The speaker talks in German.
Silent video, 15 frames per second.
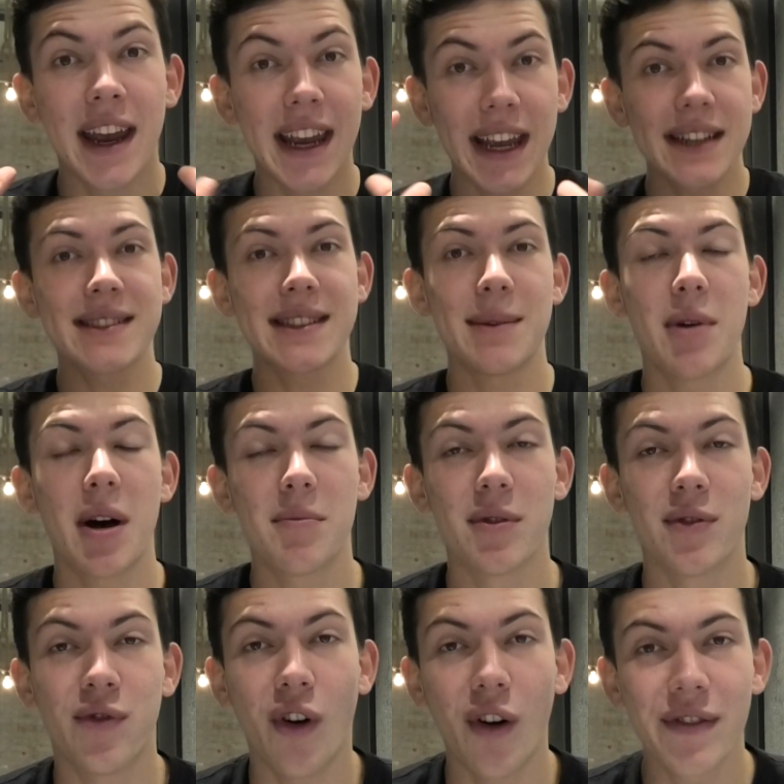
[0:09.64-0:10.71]
Erst einmal,
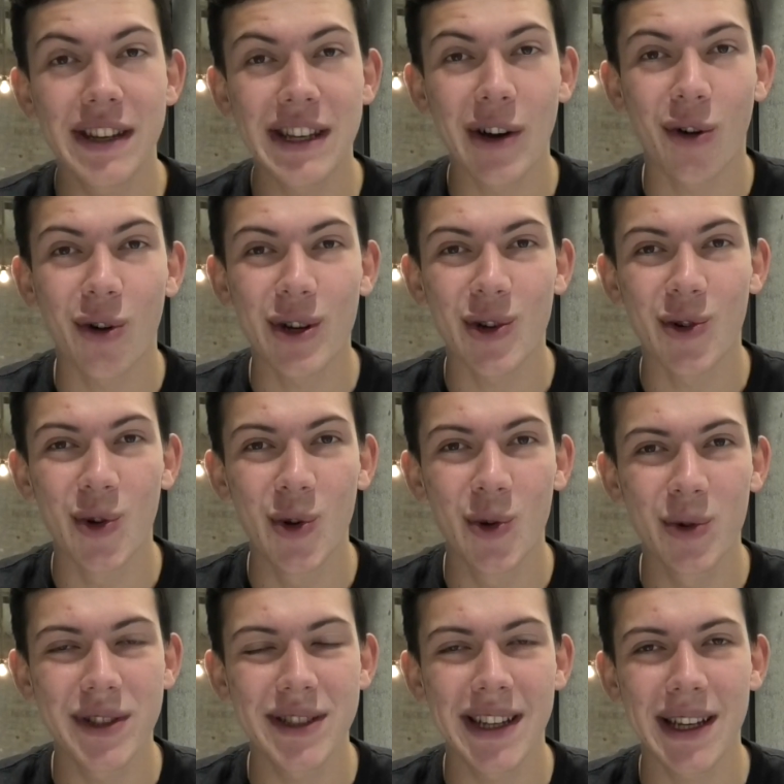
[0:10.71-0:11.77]
bevor wir hier heute
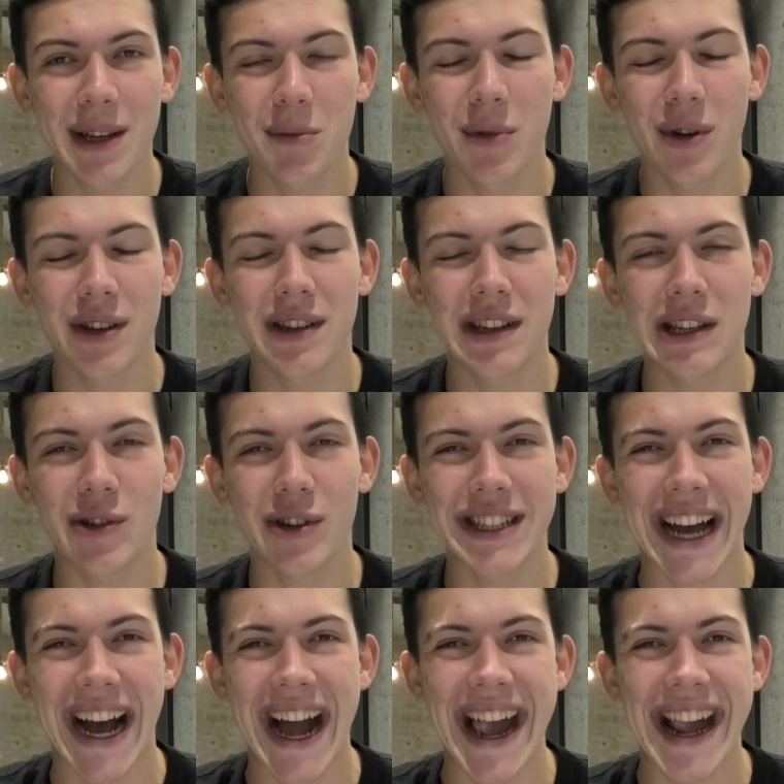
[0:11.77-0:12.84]
loslegen, möchte ich
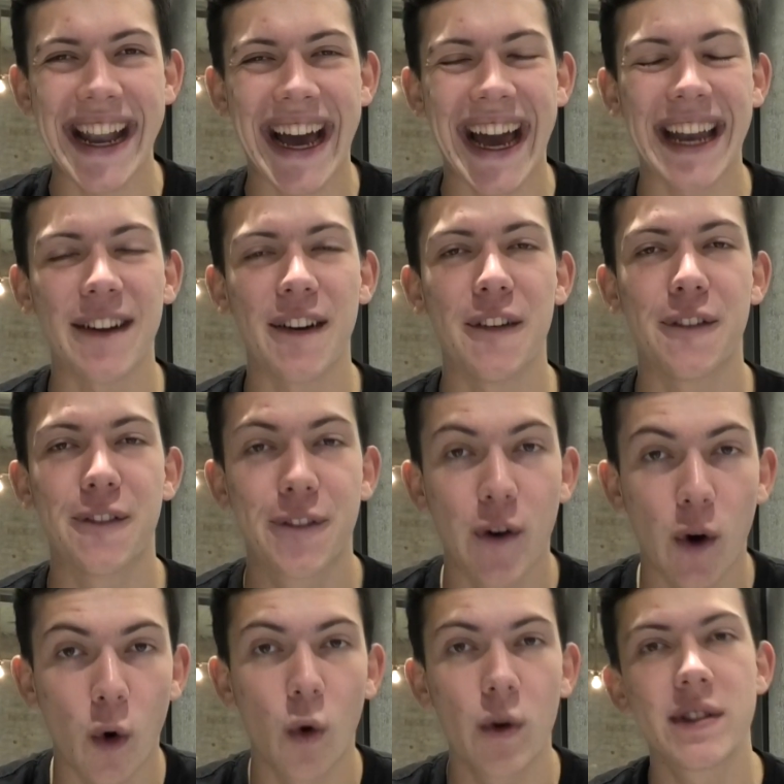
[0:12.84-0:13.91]
euch allen ein
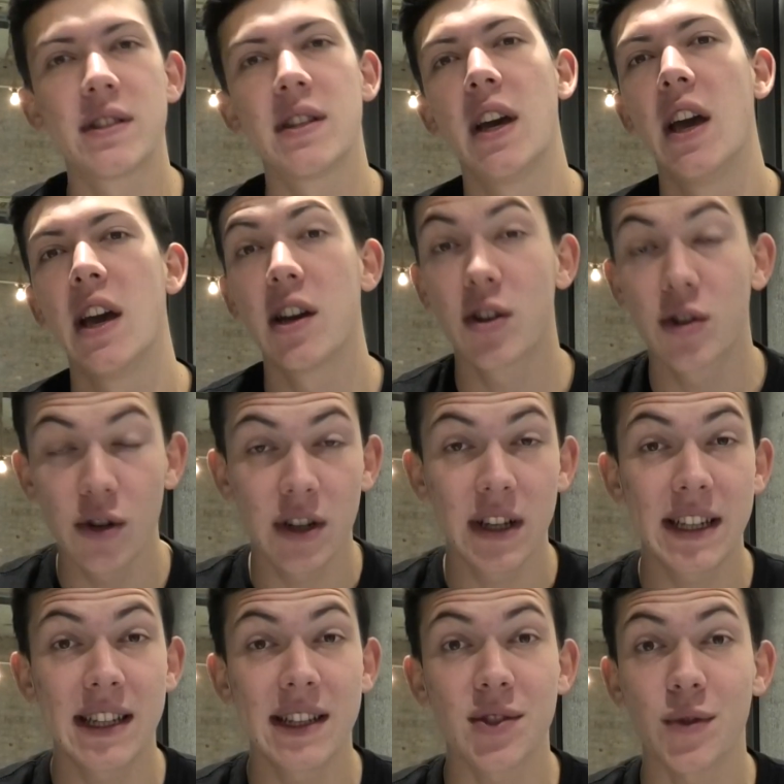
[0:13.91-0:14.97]
frohes,
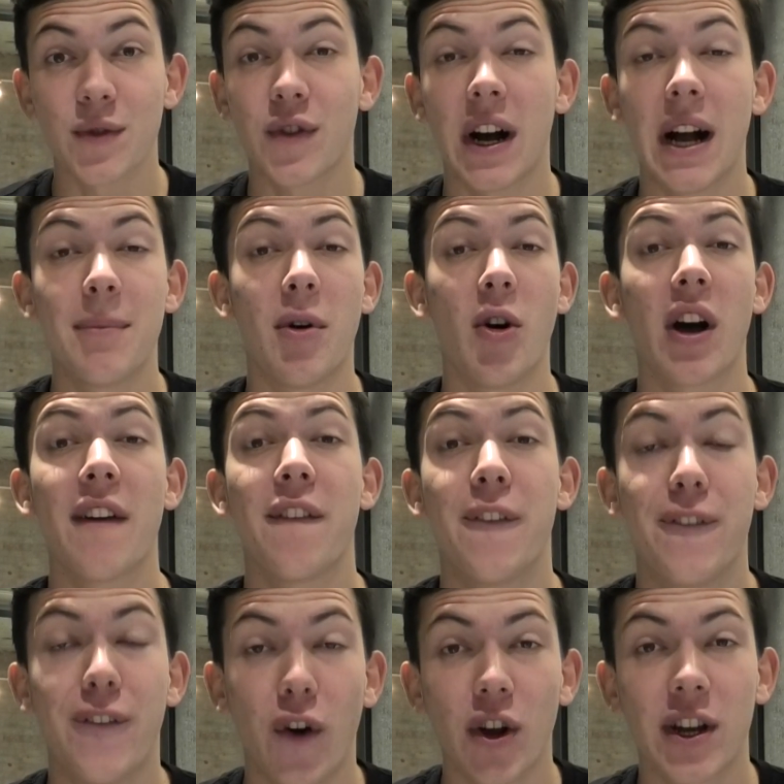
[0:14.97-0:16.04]
glückliches und vor allem auch
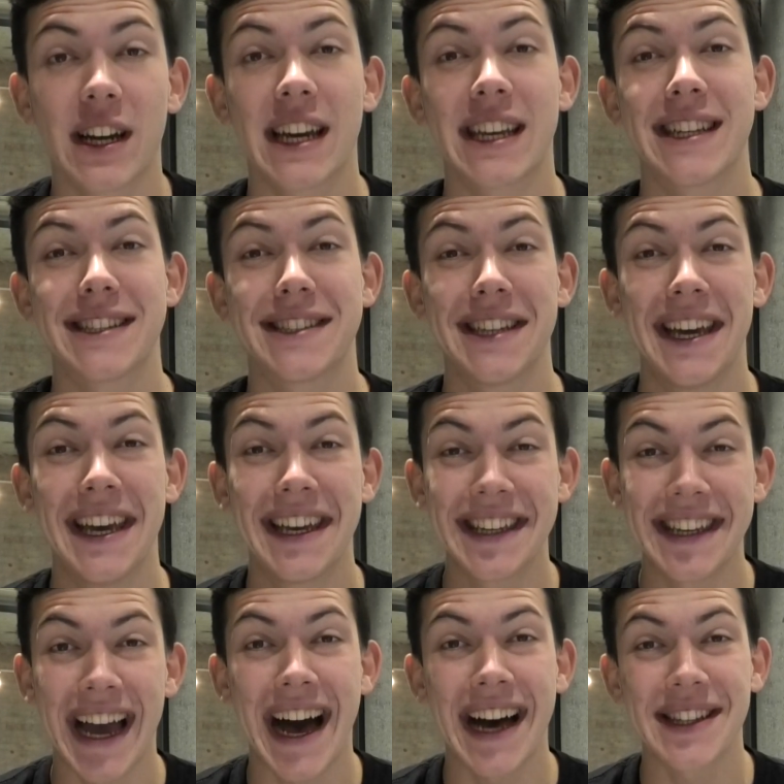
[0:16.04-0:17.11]
erfolgreiches
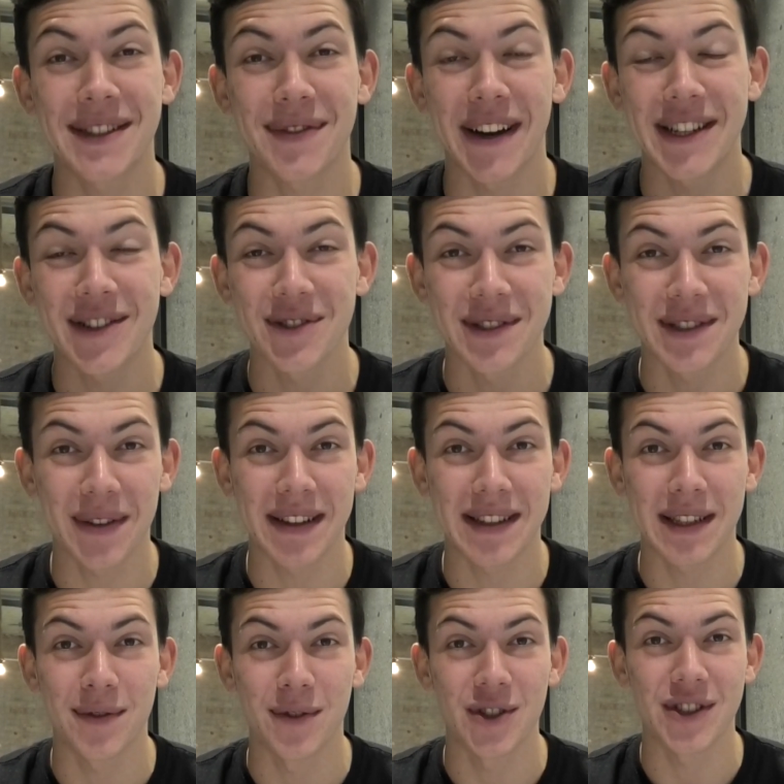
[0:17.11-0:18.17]
Jahr
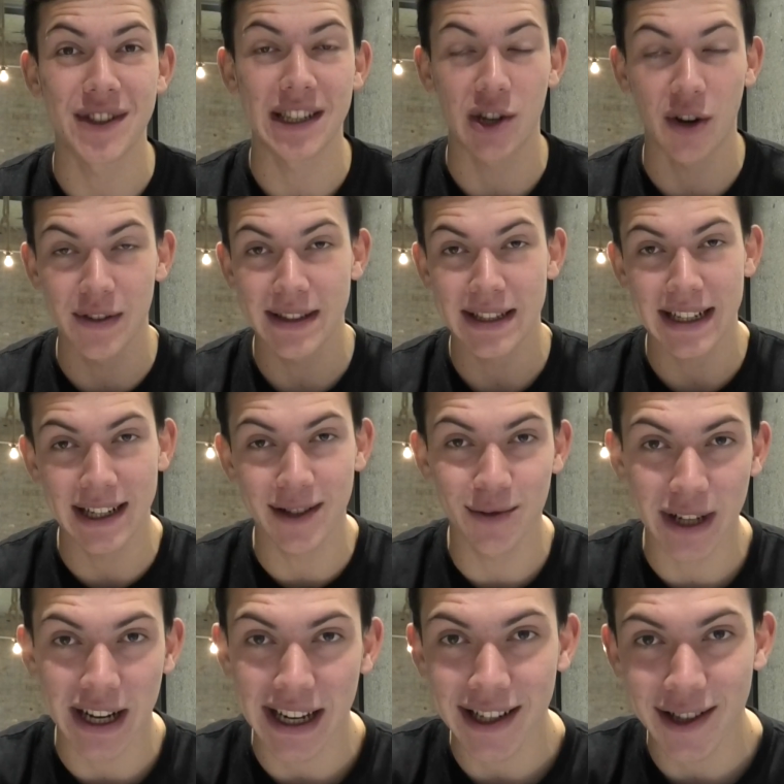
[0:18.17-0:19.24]
2020 wünschen. Ich hoffe, ihr seid alle
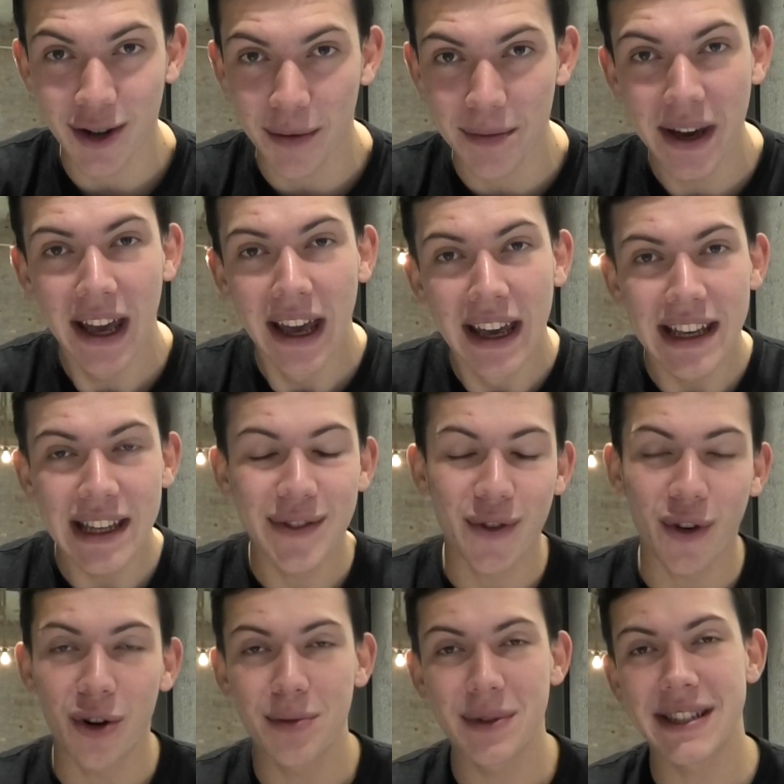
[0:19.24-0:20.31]
gut reingekommen. Ich
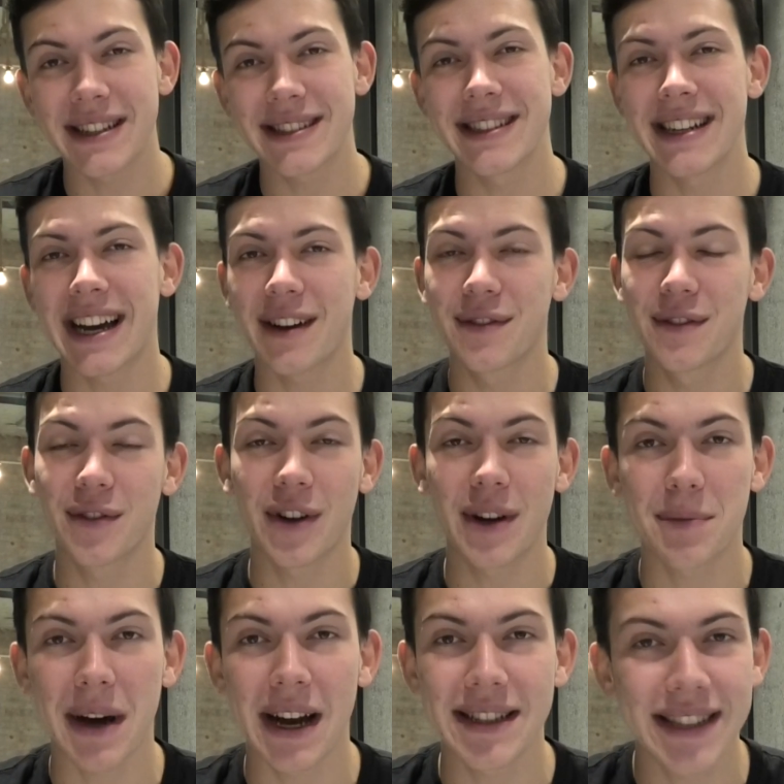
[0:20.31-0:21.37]
freue mich, dass ihr nach wie vor
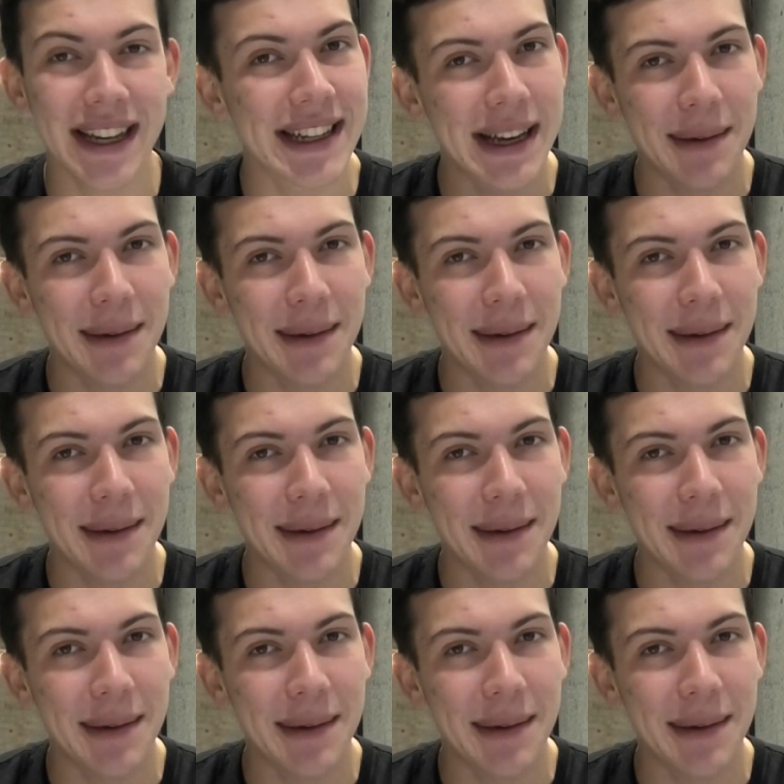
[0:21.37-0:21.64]
dabei seid.